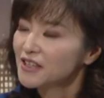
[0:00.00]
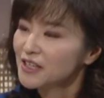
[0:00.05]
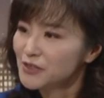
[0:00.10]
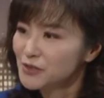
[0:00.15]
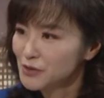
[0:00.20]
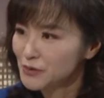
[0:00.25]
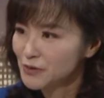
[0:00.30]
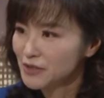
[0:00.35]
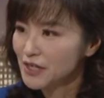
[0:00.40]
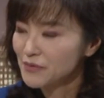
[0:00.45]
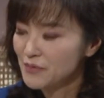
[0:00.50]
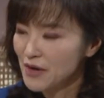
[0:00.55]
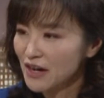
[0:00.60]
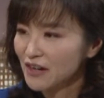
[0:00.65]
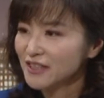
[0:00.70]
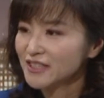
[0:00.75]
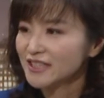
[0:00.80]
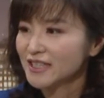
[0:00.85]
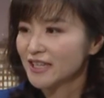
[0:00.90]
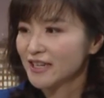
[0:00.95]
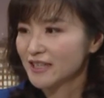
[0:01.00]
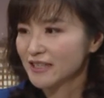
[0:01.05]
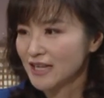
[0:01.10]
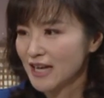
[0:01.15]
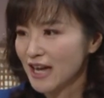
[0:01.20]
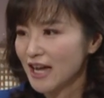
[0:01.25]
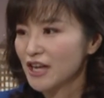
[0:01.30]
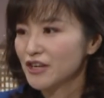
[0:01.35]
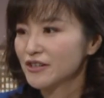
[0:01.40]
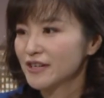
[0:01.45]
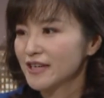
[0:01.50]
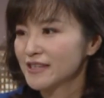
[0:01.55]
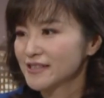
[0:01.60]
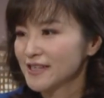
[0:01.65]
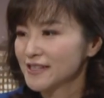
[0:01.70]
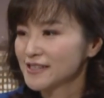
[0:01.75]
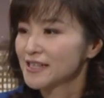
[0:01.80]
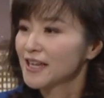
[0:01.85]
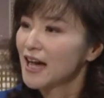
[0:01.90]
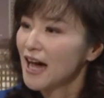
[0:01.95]
那除了保险
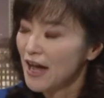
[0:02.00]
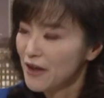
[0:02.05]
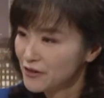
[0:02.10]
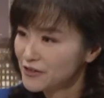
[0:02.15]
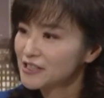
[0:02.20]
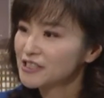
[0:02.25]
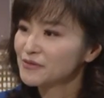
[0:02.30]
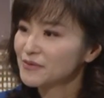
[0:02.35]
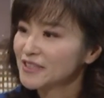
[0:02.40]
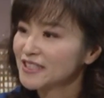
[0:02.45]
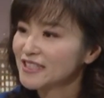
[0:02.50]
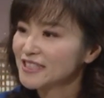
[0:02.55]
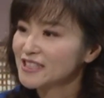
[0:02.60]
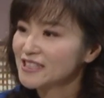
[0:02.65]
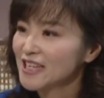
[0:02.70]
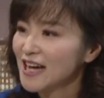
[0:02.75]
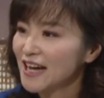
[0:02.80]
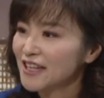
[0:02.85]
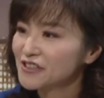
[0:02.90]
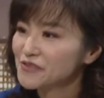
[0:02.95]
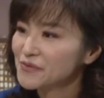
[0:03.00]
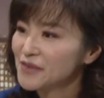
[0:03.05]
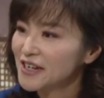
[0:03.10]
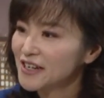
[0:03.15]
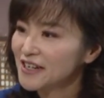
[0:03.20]
IHSS 还有什么其他的